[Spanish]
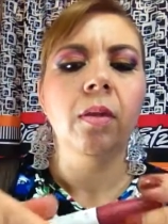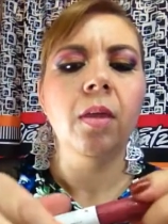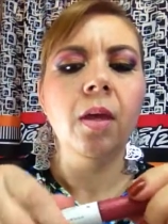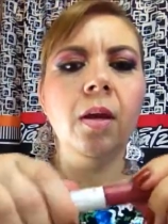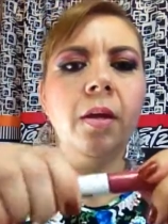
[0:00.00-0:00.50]

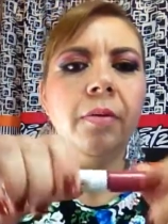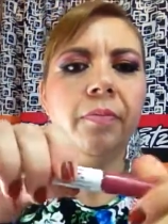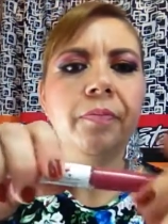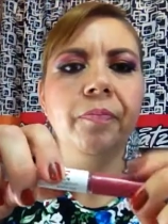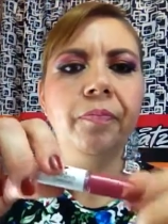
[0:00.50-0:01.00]

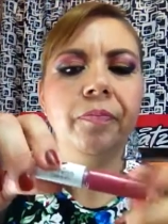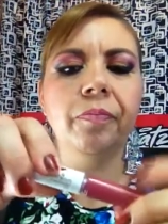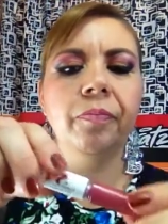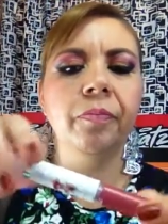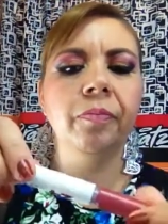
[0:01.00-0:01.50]
tiene
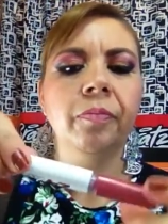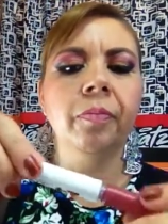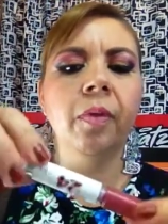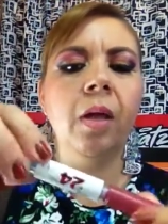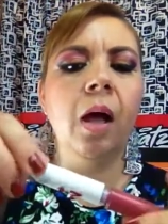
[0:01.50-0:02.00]

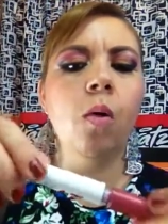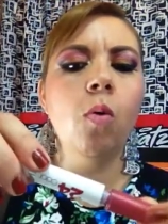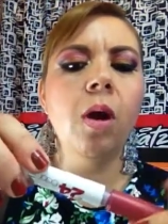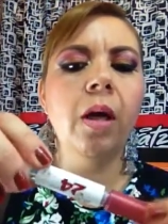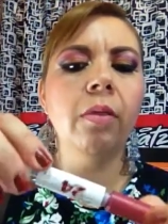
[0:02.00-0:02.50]
a
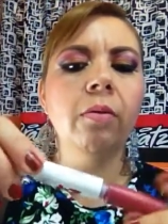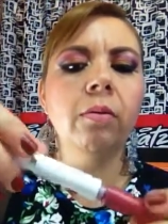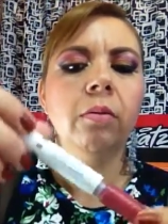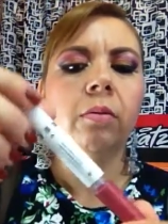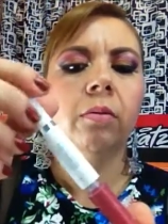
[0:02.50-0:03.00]
un
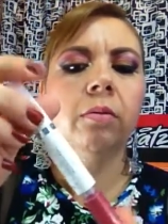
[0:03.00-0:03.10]
lado